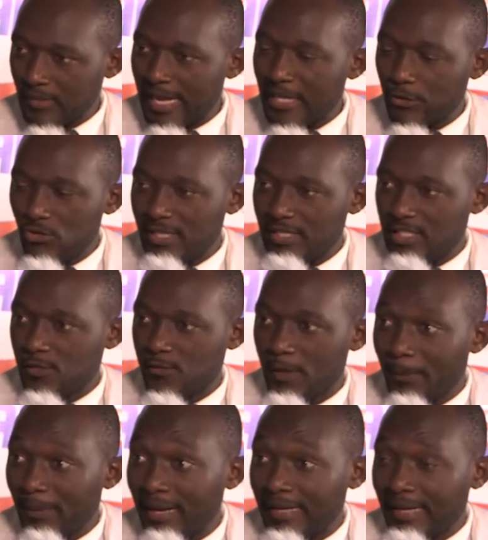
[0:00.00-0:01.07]
Es-tu satisfait
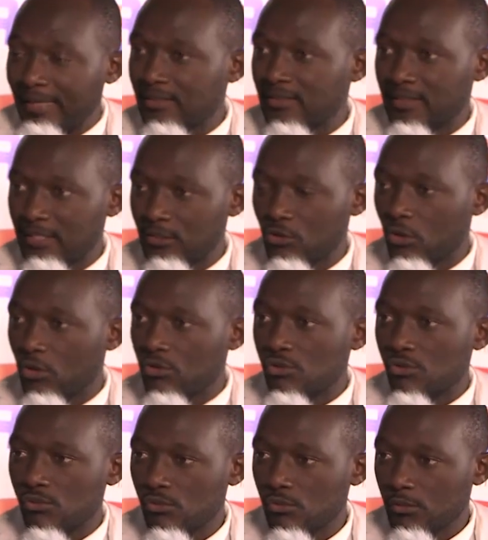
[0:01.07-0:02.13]
par la qualité du
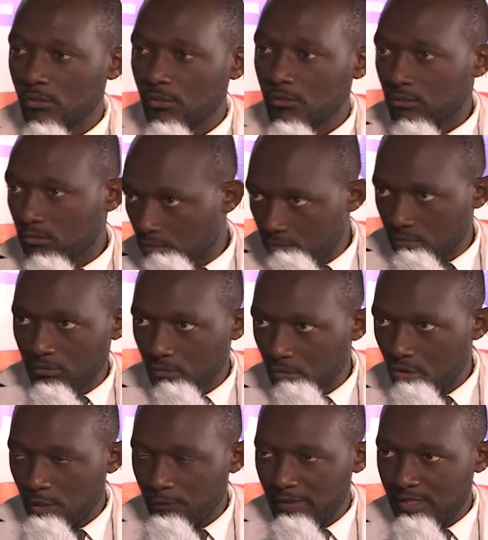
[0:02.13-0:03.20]
rendu
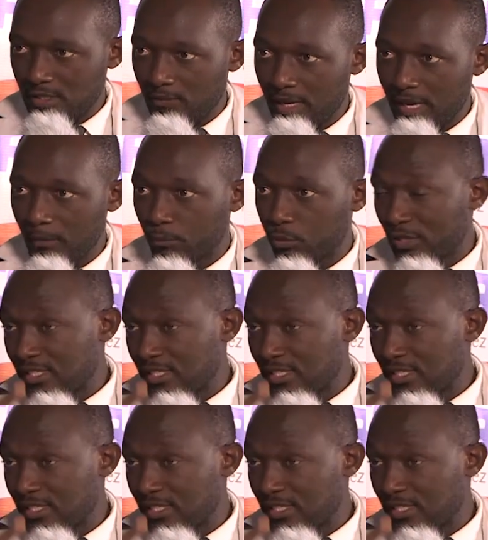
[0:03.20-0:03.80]
de ce festival pour